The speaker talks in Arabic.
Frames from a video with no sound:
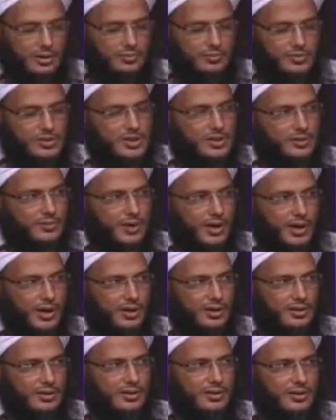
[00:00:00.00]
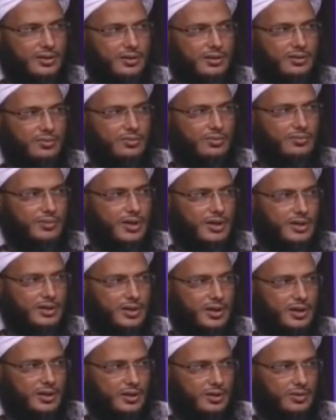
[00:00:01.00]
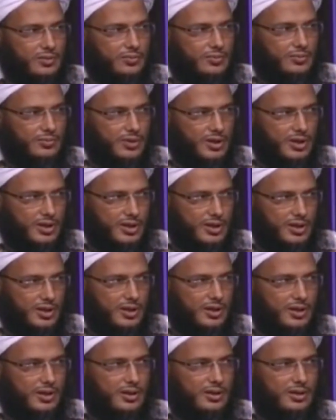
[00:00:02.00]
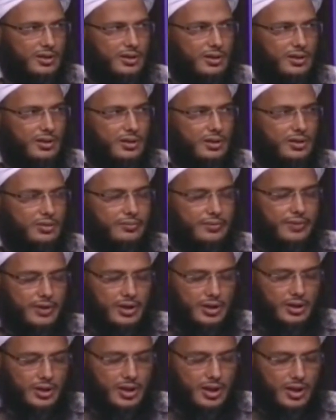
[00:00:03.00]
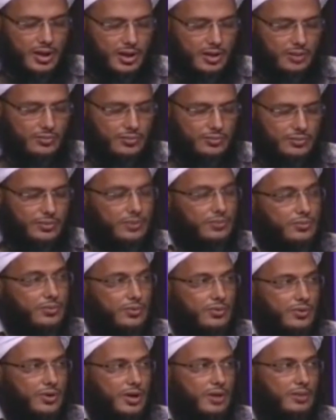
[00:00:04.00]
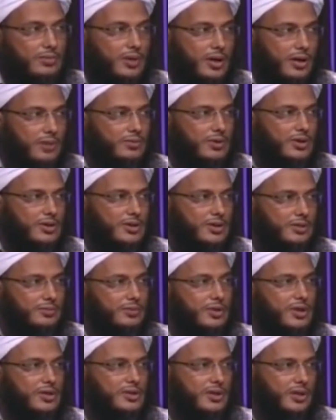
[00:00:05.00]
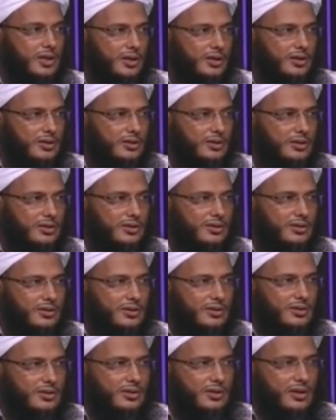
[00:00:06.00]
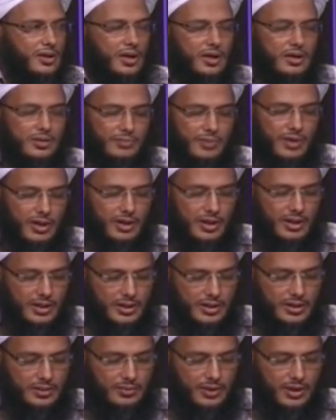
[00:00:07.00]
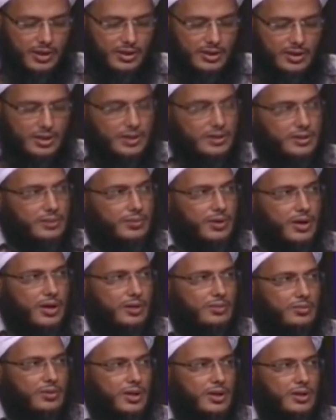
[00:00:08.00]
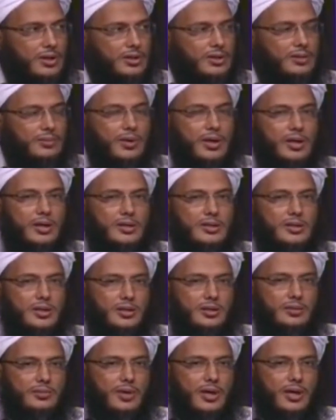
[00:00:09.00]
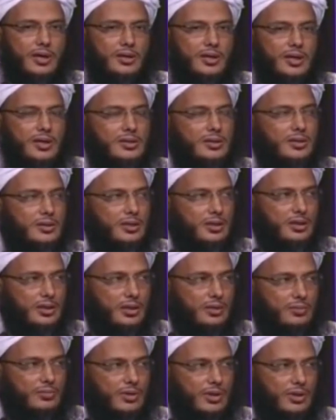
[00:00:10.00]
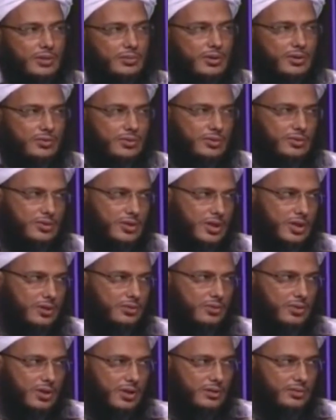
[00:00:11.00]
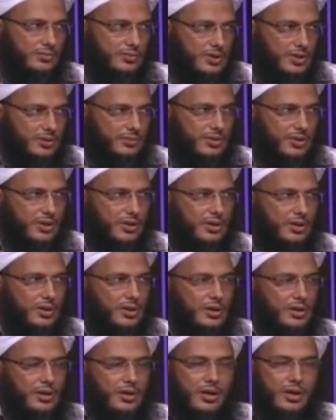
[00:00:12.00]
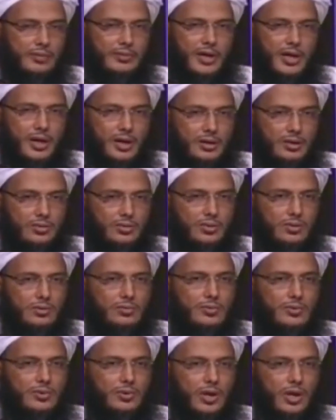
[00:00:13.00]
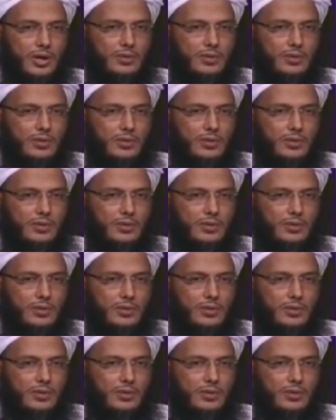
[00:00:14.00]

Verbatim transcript: المستباح هو ما يتعلق بالمذكى فإذا حرفوا في أمور أخرى هم حرفوا أصلا في أصل العقيدة نعم. لكن مع ذلك بقي الاعتبار وهذا الاعتبار ليس اعتبارا لأصل دينهم وإنما هو توسعة على المسلمين كما قال القرطبي